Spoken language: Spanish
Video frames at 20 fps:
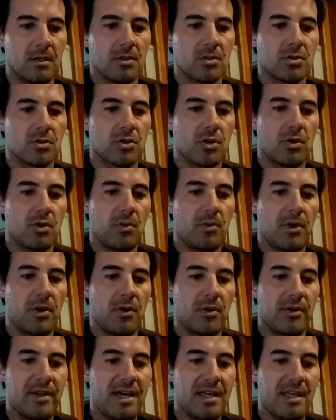Yo no veo
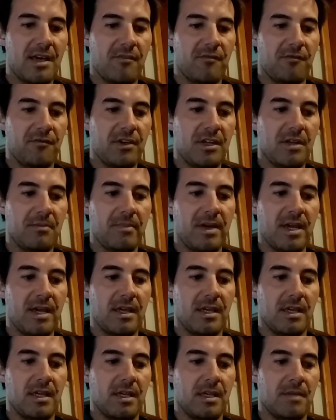nada firme
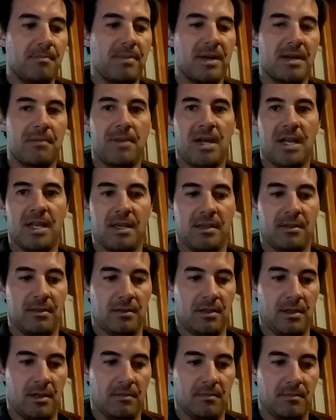y
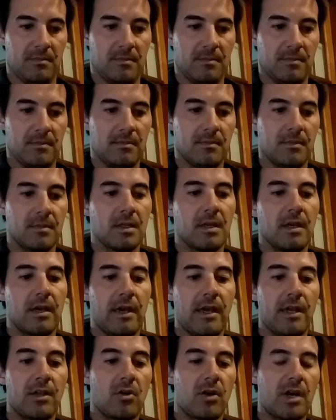permanente.
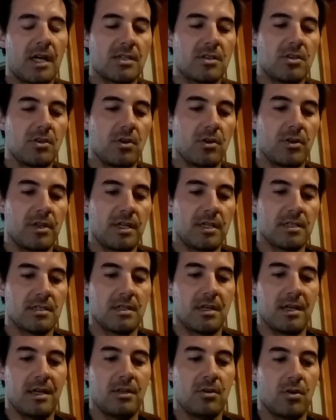En ocasiones,
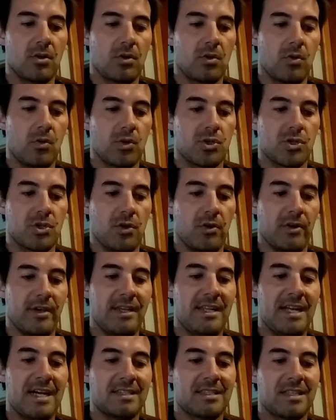el orgullo y
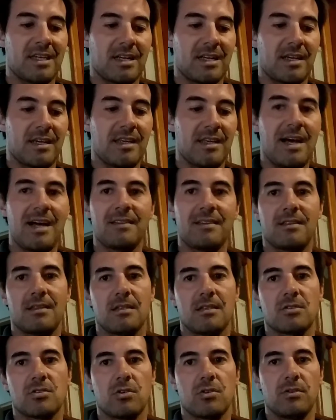la terquedad
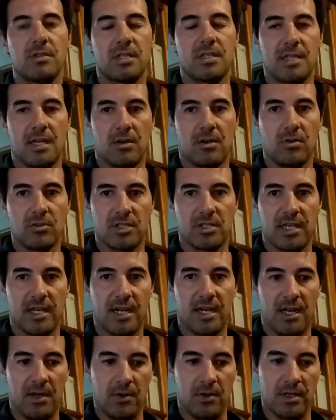son
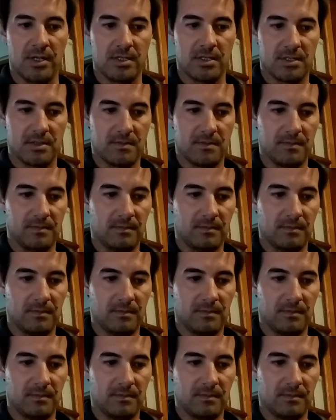desaconsejables.